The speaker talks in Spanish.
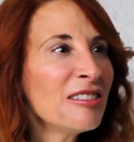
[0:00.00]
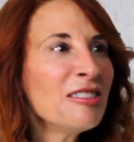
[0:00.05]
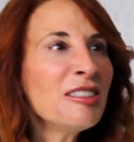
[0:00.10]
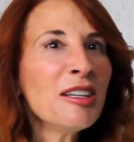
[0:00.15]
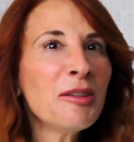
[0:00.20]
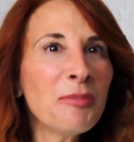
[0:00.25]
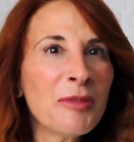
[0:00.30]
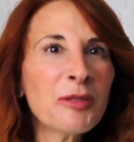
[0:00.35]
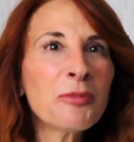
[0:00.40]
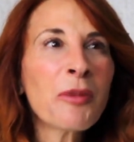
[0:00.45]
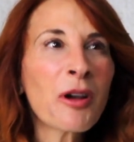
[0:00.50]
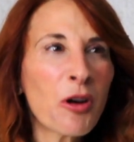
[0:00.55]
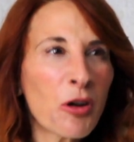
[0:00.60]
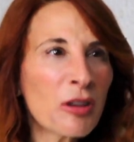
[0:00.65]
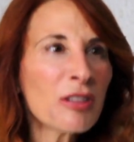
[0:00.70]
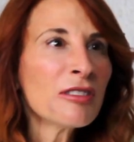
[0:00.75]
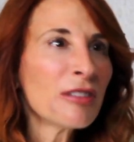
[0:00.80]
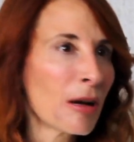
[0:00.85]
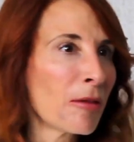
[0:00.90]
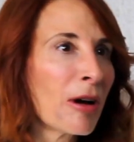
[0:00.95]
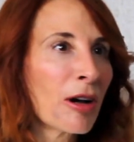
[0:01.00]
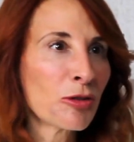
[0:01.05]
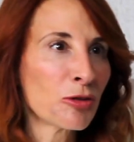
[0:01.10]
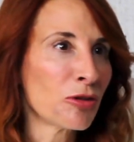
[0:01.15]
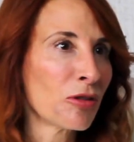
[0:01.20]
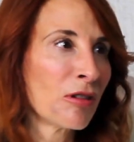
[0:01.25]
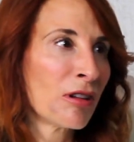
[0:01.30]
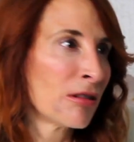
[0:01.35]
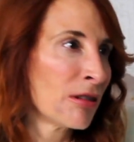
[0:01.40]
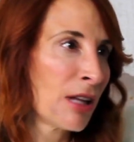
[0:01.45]
Sí. mis mejores
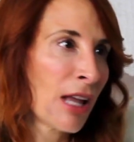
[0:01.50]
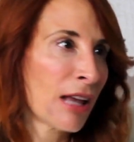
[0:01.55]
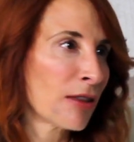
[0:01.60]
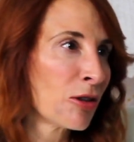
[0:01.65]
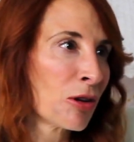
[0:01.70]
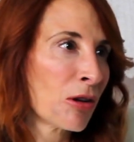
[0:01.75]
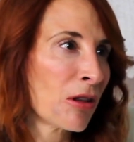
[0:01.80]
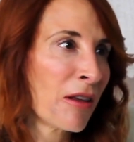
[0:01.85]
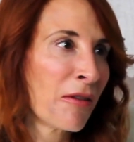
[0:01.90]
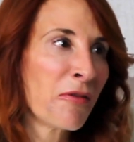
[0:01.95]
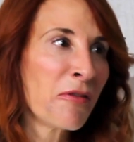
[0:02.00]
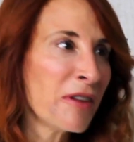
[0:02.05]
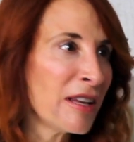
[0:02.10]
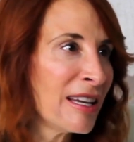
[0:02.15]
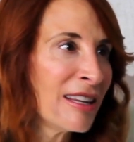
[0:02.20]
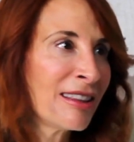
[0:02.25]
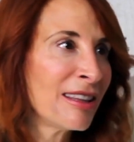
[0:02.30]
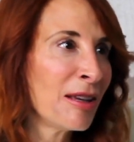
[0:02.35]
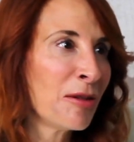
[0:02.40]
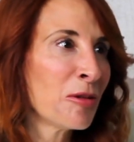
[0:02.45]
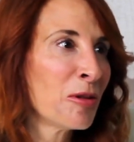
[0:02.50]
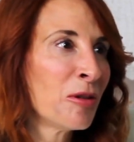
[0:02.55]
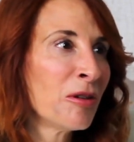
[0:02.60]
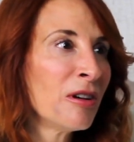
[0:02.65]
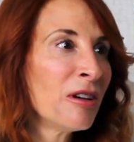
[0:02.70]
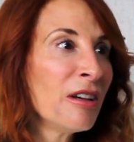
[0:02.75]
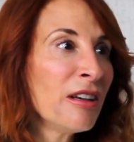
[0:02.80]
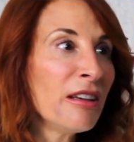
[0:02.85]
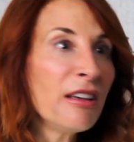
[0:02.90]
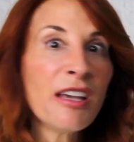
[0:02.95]
trabajos son en teatro, definitivo,
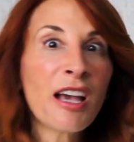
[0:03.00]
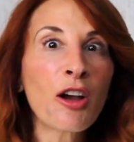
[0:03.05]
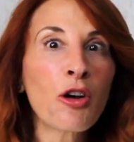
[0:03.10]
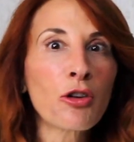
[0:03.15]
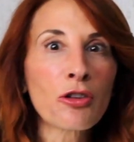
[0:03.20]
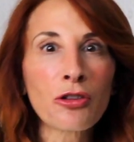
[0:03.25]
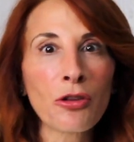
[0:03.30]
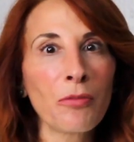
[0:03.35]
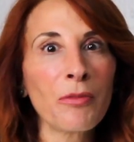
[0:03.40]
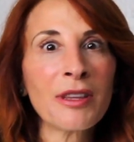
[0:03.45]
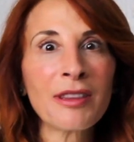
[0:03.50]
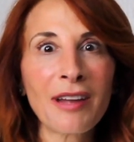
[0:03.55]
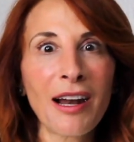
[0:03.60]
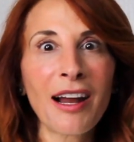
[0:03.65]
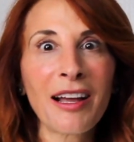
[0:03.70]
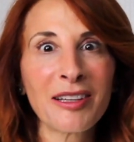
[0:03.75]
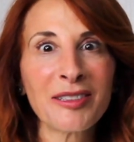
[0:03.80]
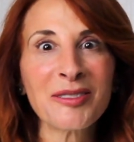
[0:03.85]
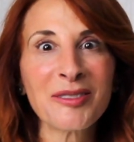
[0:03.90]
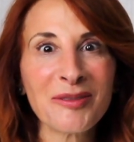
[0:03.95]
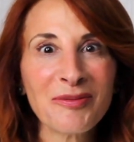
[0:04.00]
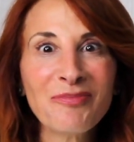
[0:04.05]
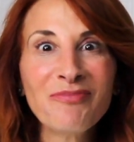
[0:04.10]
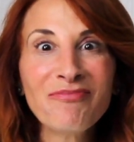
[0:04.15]
y en cortometrajes.